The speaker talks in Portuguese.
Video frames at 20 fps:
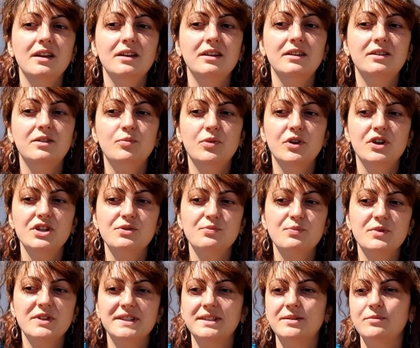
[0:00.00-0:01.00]
E depois
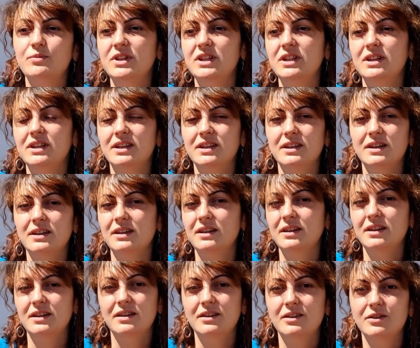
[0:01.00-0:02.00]
percebi que,
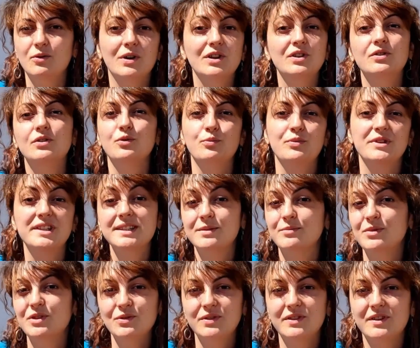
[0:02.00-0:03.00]
quando eu
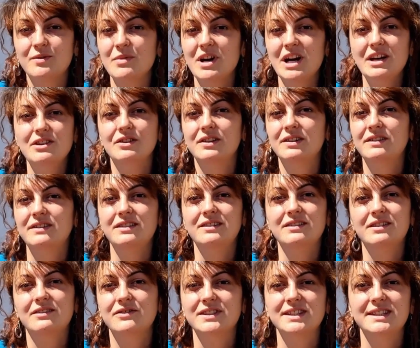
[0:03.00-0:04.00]
percebi o trabalho que
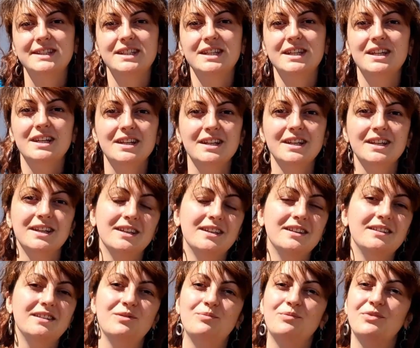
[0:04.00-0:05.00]
tinha que fazer,
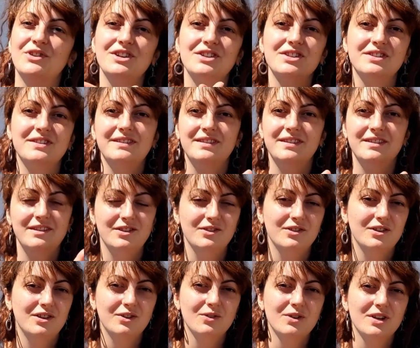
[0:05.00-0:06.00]
depois
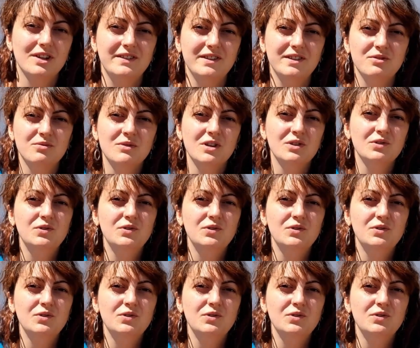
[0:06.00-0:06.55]
eu agora tenho uma